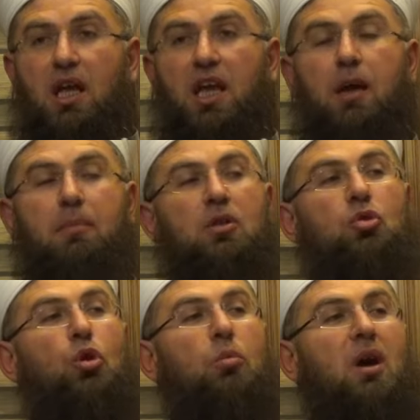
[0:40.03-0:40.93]

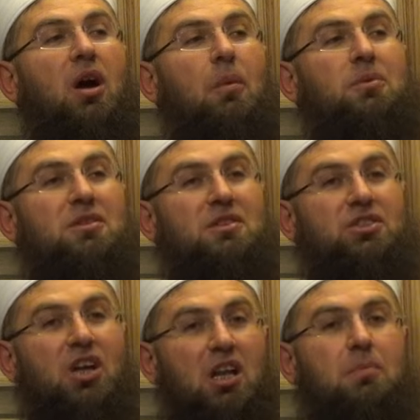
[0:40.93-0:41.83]
Hemen tövbe kapısını
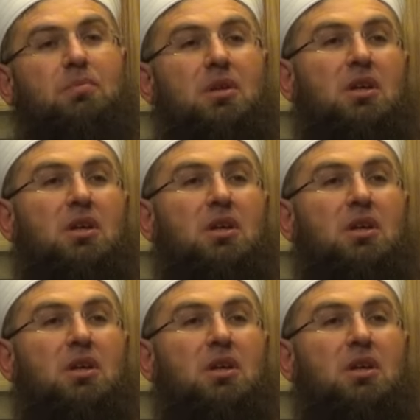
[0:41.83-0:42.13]
çalıp